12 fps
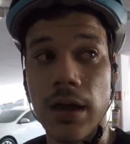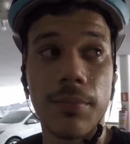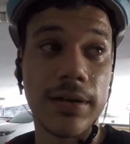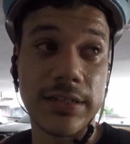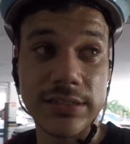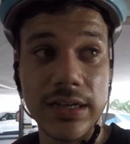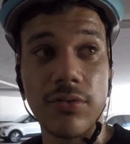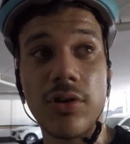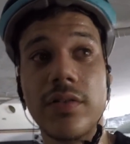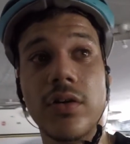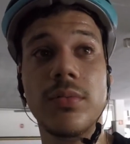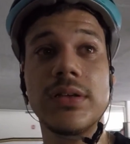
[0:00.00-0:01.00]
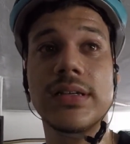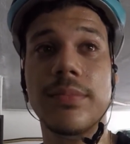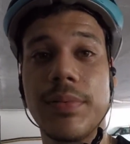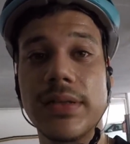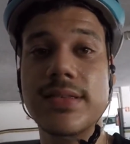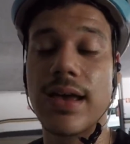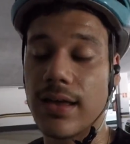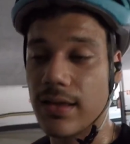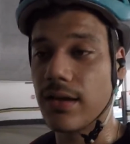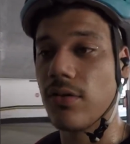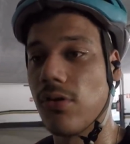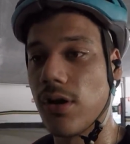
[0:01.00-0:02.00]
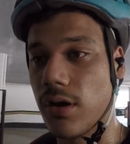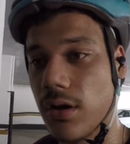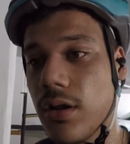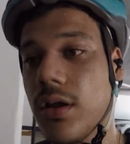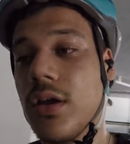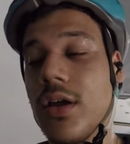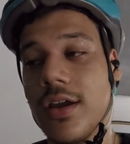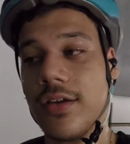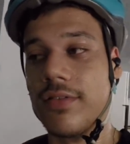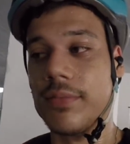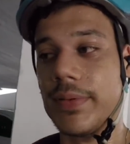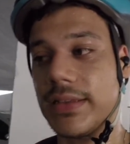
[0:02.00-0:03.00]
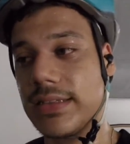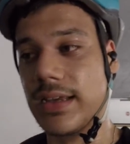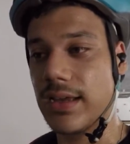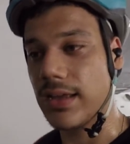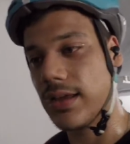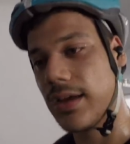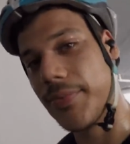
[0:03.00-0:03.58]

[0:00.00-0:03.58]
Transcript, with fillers: Mas acho que agora vai começar a pesar. Agora vai pesar a